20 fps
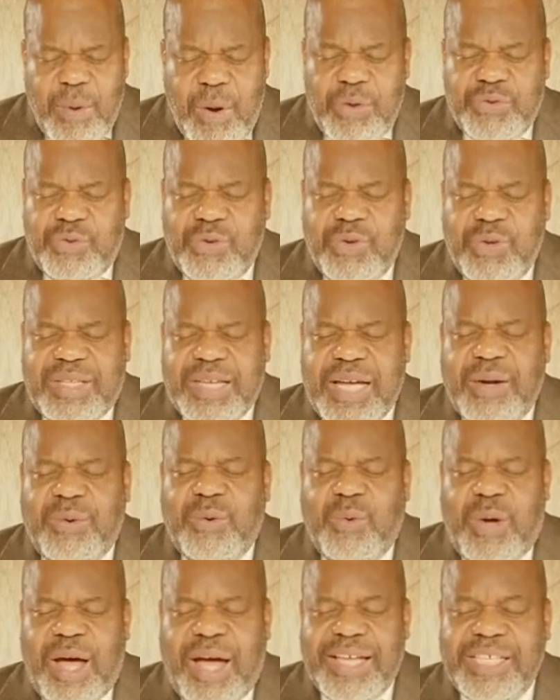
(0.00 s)
Mon Dieu, ta
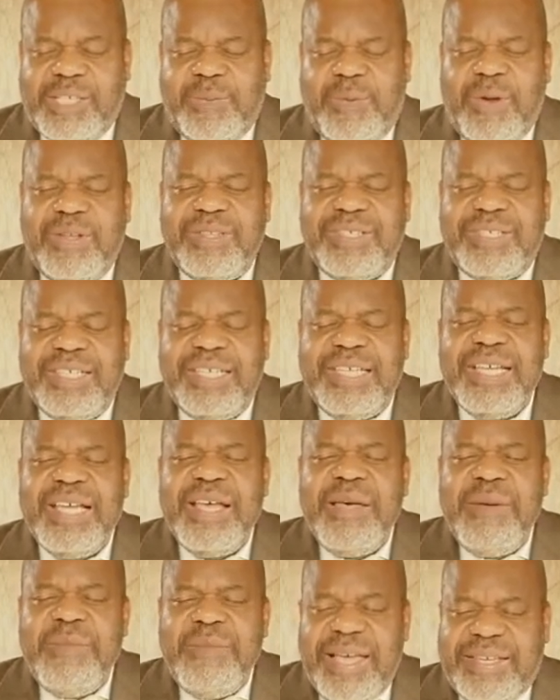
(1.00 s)
gloire est splendide.
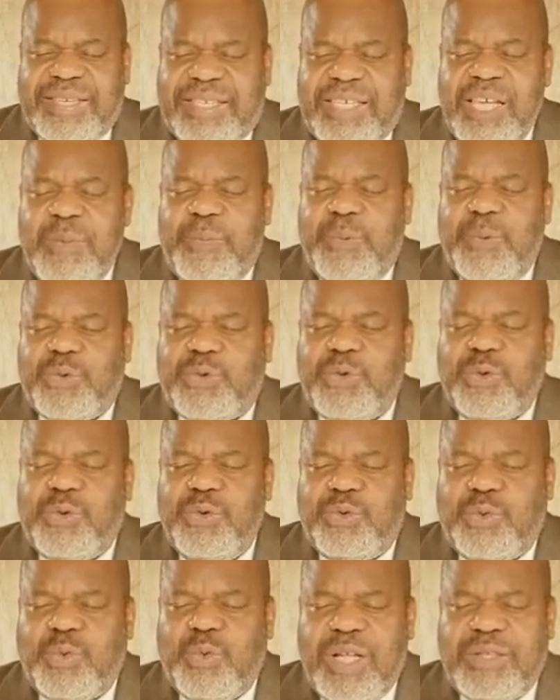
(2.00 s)
Merci pour ce
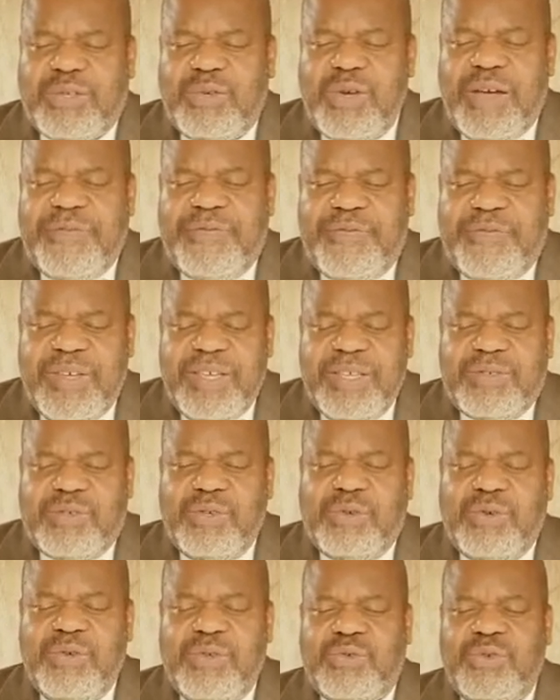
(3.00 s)
que toi tu as fait,
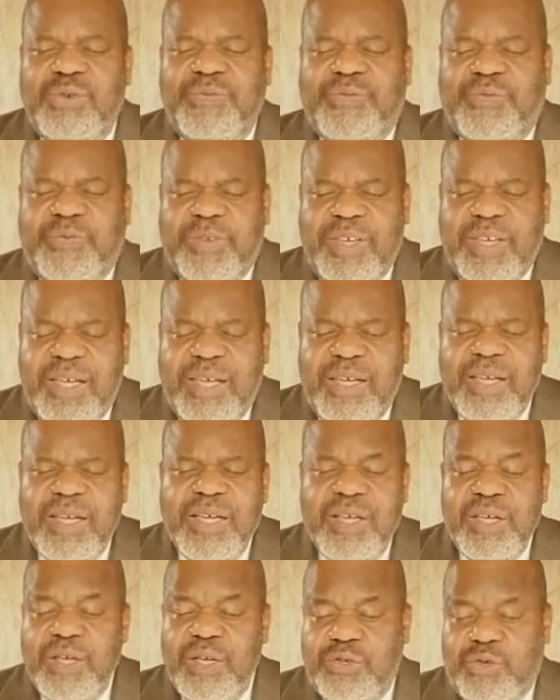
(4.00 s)
ce que tu fais,
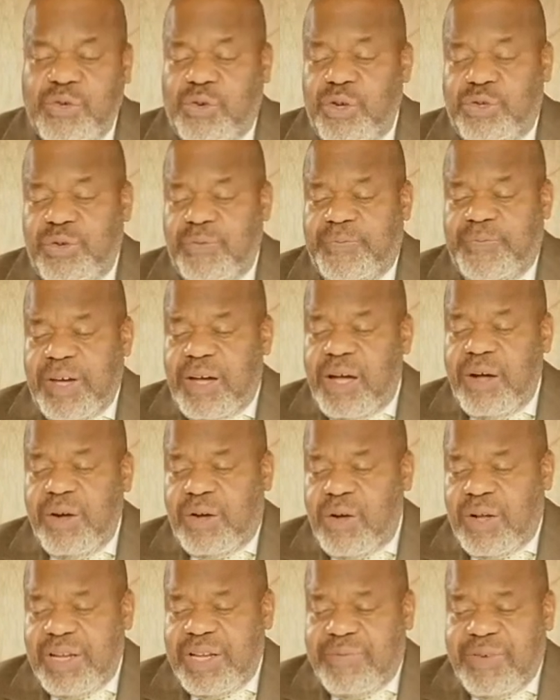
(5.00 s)
et ce que tu feras
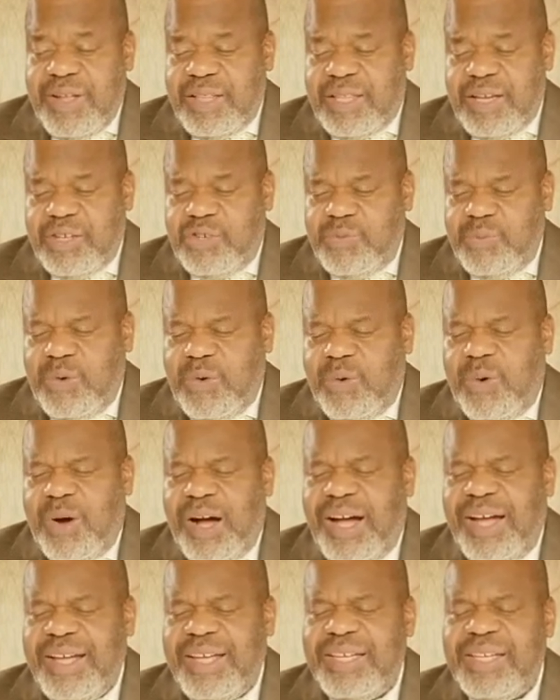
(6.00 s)
encore davantage, mon
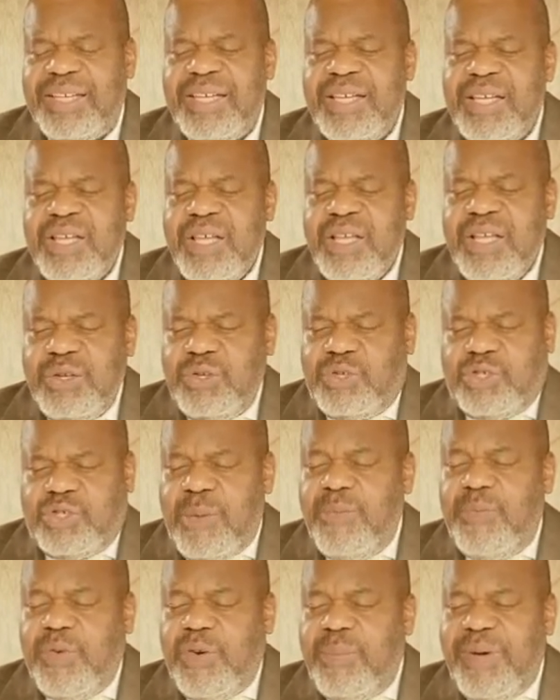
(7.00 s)
roi. Et nous
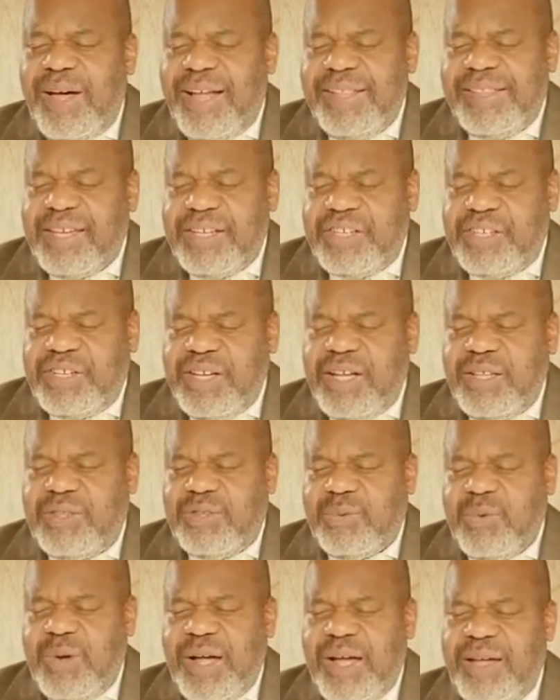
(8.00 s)
sommes vraiment attachés à
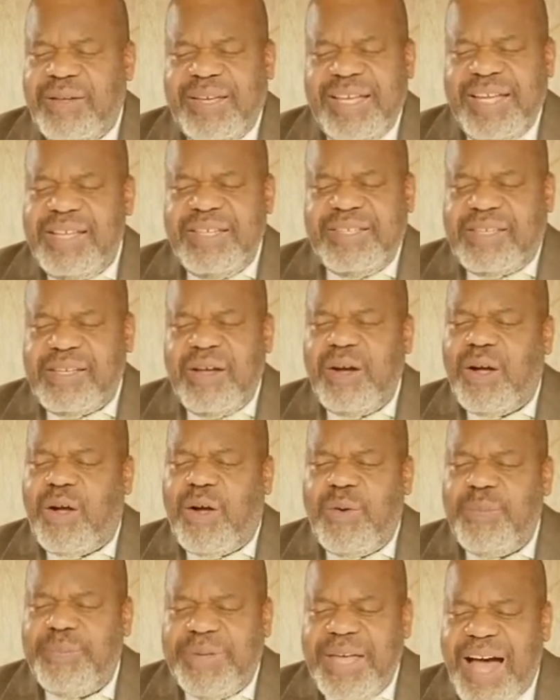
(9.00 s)
toi, réalisant
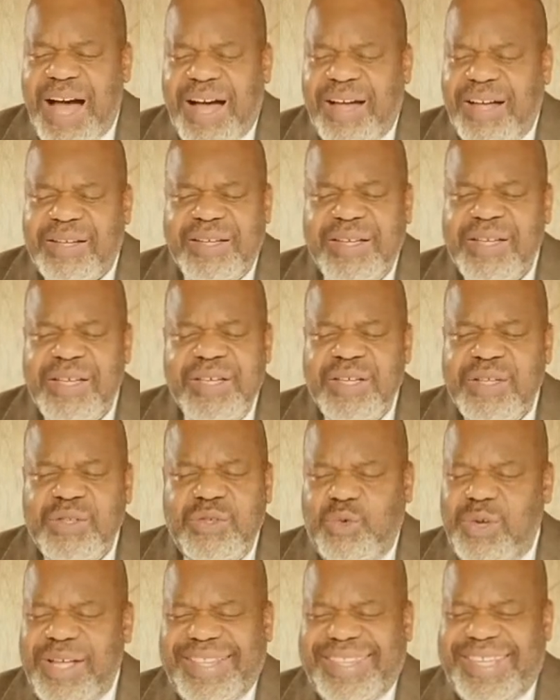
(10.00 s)
combien
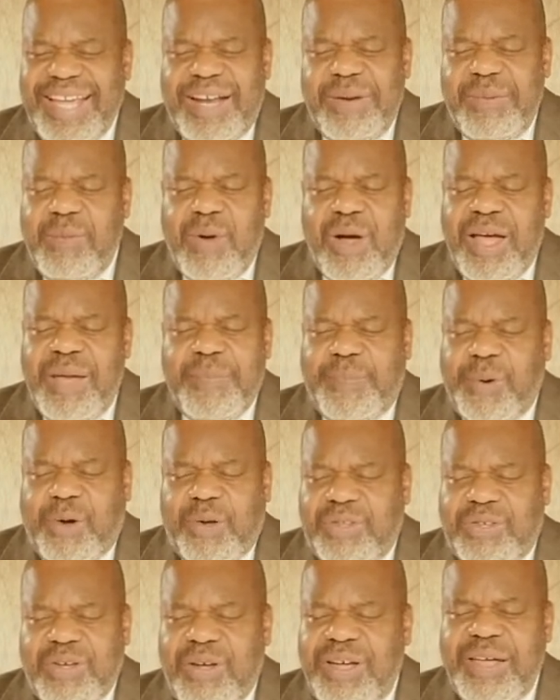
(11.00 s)
tu es tellement
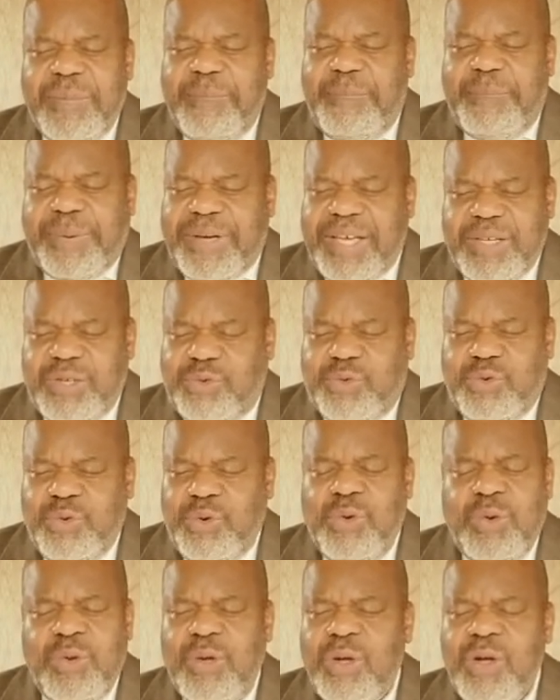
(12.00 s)
important et
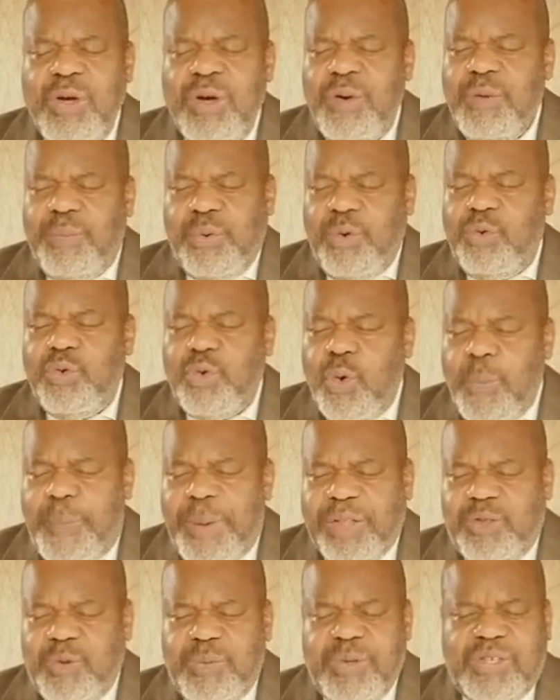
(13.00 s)
précieux pour nous,
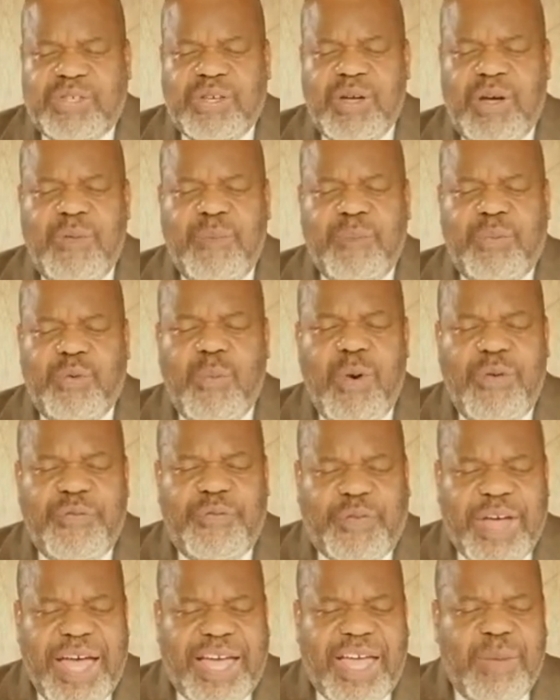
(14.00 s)
Père mission, pour mon
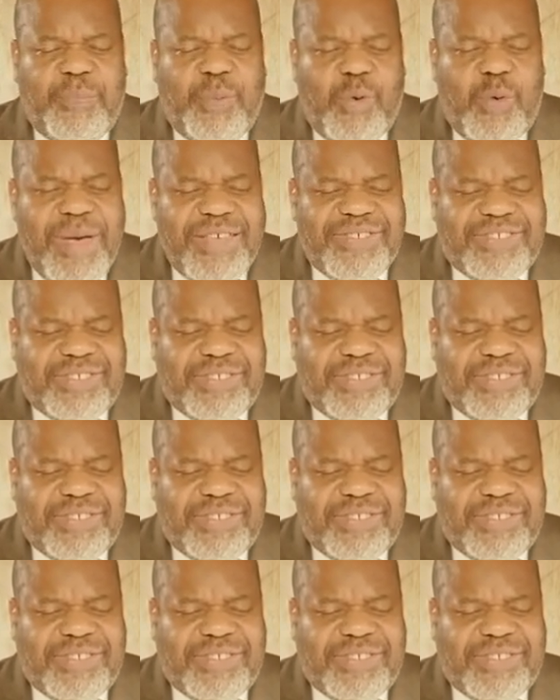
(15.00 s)
frère et pour ma